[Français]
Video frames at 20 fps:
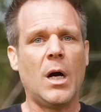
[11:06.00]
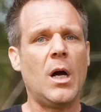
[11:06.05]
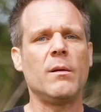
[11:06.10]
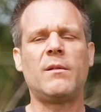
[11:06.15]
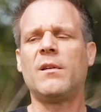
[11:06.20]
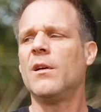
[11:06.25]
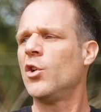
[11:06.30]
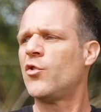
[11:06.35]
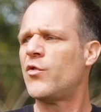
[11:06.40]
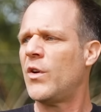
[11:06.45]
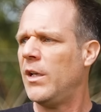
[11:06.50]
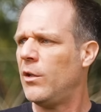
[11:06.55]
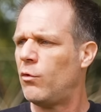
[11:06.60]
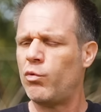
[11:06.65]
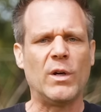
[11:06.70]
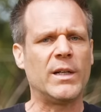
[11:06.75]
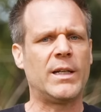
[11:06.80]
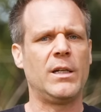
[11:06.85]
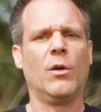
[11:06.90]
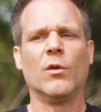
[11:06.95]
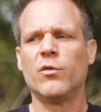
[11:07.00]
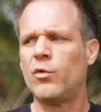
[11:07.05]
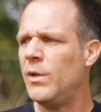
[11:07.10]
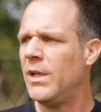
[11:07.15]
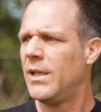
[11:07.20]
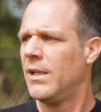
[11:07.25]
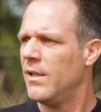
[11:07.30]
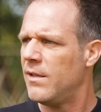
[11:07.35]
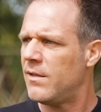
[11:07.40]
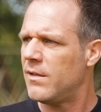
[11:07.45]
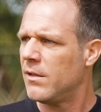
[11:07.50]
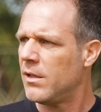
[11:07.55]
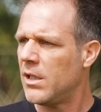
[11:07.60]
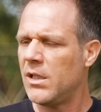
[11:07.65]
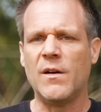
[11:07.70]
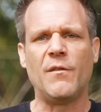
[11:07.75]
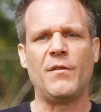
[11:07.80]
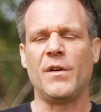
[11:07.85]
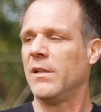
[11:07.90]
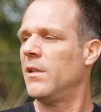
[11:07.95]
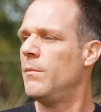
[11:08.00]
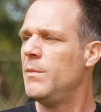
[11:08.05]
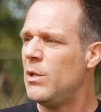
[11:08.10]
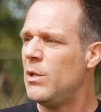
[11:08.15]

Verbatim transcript: Ah tiens, je vais aller twerker dans une église, il va faire 10